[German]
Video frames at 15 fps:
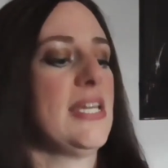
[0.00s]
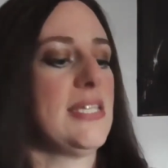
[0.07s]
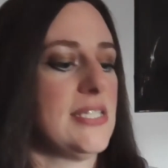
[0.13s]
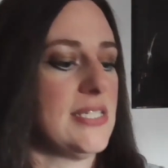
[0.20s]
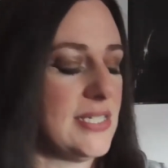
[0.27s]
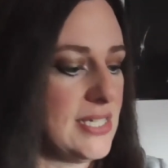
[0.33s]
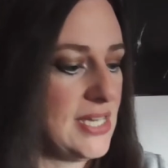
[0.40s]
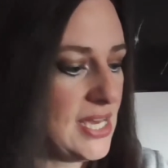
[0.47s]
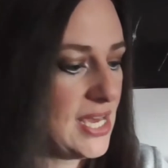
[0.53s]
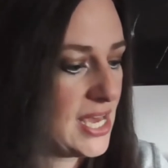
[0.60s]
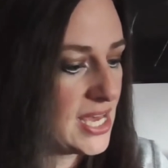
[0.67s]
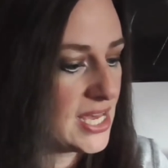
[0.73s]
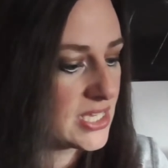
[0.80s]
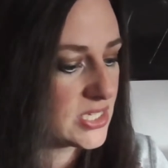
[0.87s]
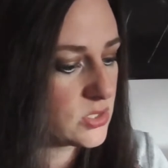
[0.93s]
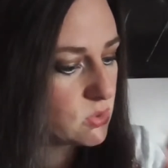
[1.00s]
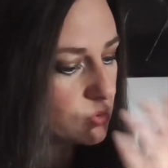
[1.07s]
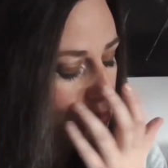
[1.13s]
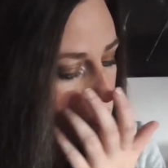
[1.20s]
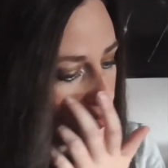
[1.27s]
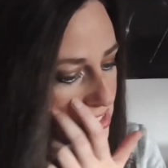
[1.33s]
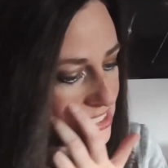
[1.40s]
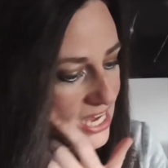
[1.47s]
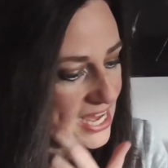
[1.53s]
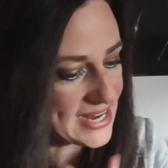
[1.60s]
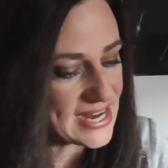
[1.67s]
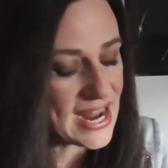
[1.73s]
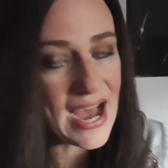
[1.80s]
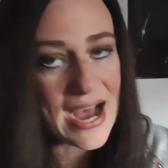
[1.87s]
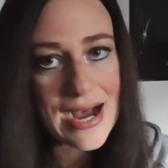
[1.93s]
hätte. So, dann
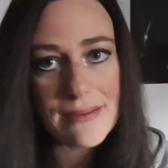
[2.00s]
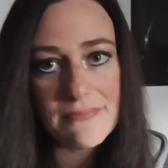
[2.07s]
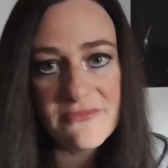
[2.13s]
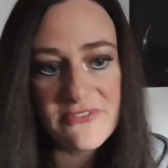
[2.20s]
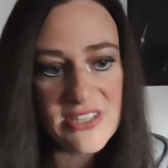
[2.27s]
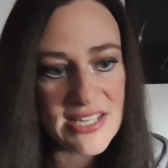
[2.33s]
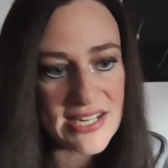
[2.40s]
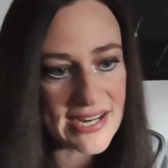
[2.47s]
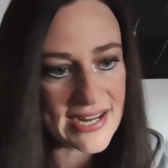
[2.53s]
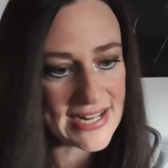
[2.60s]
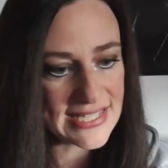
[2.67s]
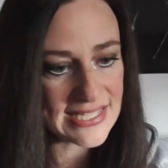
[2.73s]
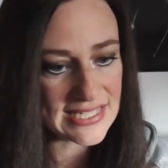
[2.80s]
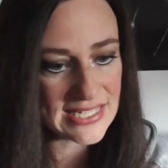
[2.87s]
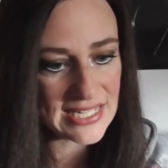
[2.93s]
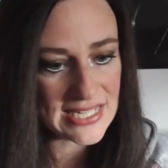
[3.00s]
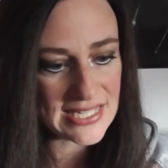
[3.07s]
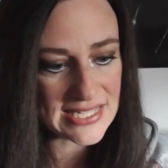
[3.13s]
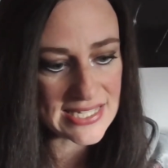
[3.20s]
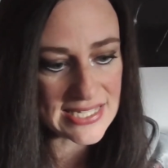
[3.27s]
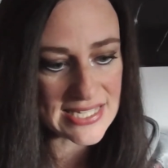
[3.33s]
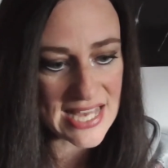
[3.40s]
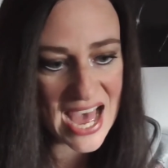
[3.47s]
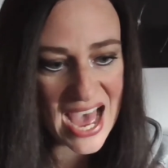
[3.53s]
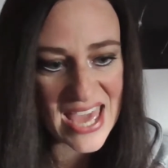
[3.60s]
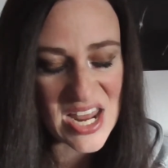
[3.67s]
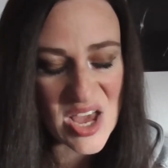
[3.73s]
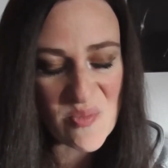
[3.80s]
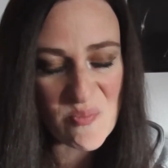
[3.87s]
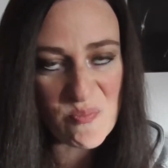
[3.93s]
haben wir als nächstes
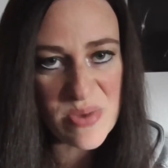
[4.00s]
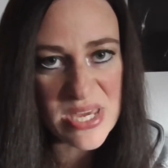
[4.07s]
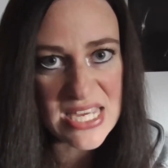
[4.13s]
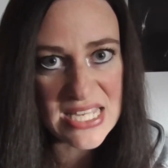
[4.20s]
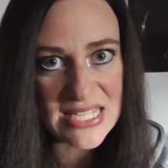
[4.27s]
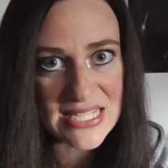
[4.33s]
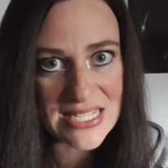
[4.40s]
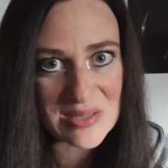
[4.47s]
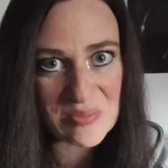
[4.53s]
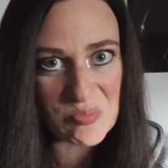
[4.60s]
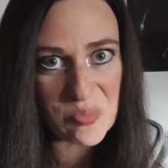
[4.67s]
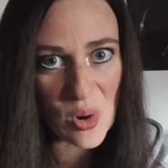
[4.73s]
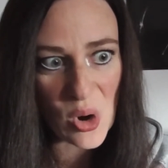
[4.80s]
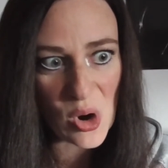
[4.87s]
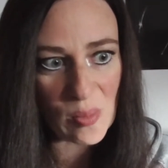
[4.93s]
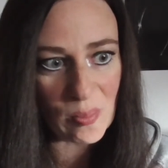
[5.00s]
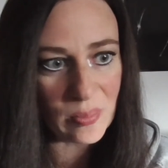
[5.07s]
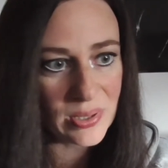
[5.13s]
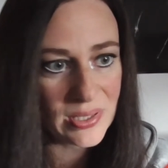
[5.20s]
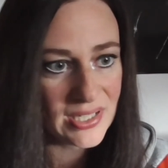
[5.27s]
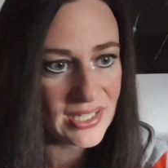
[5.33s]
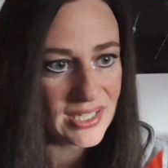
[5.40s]
eine Beast Bomb.